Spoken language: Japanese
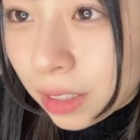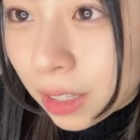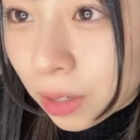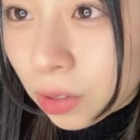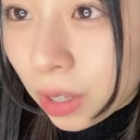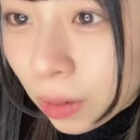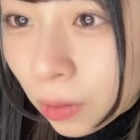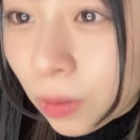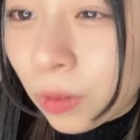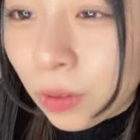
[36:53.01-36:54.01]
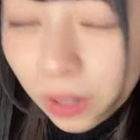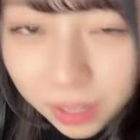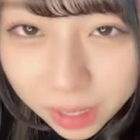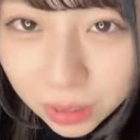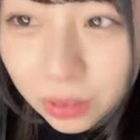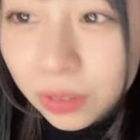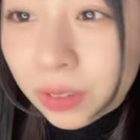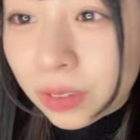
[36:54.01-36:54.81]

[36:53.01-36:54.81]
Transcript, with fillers: ギャル猫ありがと